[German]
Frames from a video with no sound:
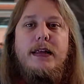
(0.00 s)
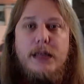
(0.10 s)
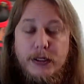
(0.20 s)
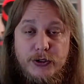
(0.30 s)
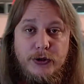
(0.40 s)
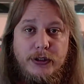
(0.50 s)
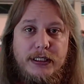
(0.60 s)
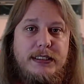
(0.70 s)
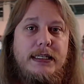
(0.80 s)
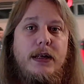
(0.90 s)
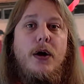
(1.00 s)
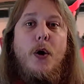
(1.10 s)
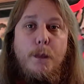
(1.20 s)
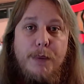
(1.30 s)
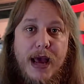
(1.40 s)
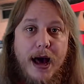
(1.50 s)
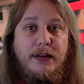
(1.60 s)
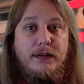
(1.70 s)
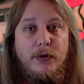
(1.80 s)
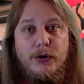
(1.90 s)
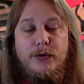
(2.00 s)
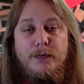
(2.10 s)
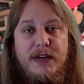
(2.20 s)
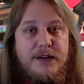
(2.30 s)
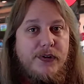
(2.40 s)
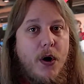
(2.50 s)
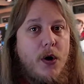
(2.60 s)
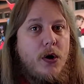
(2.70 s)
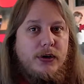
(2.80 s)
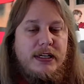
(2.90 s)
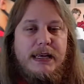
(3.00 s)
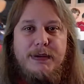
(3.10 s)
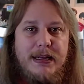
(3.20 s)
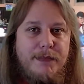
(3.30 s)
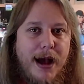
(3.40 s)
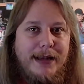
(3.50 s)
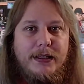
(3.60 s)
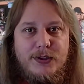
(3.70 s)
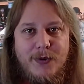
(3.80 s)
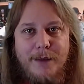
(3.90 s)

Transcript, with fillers: züchte das rein und beantworte dort meine Fragen oder gib deine Meinung dazu ab,